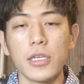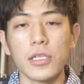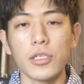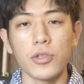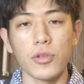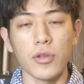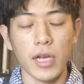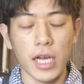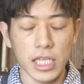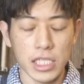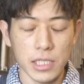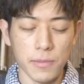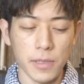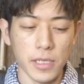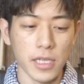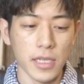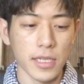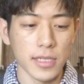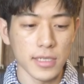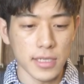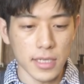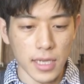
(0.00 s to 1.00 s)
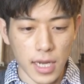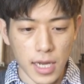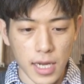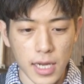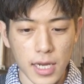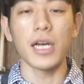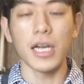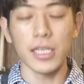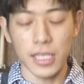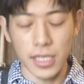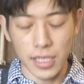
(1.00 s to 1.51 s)
ちょっと初めてですが
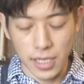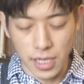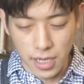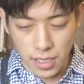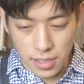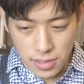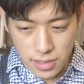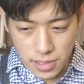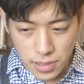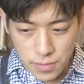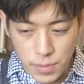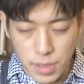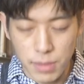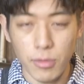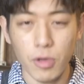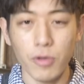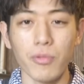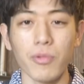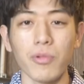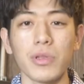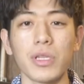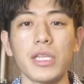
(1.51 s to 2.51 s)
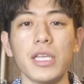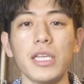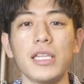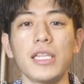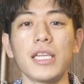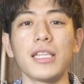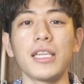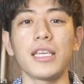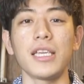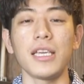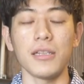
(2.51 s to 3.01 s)
温かく見守ってい
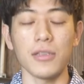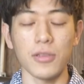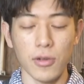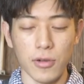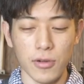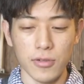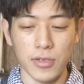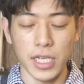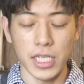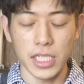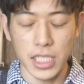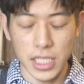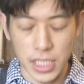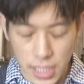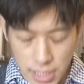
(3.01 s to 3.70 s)
ただけると嬉しい